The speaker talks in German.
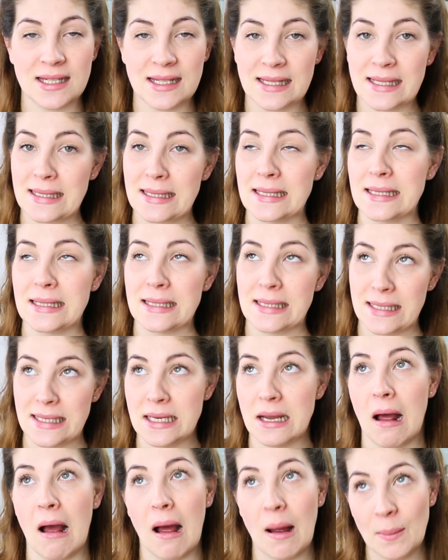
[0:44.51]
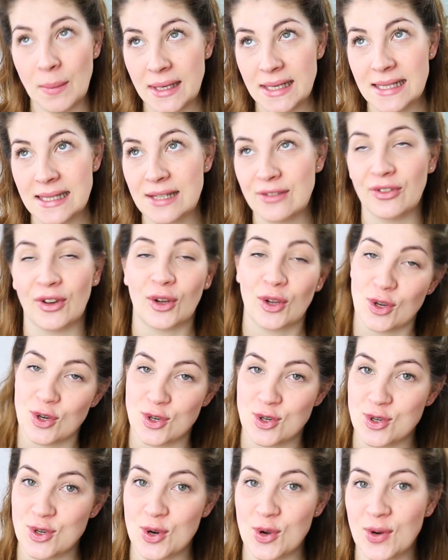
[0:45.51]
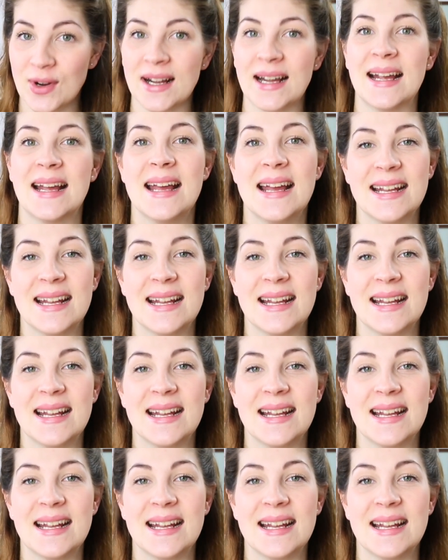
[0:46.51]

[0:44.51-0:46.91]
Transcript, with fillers: ist die Namensverkündung.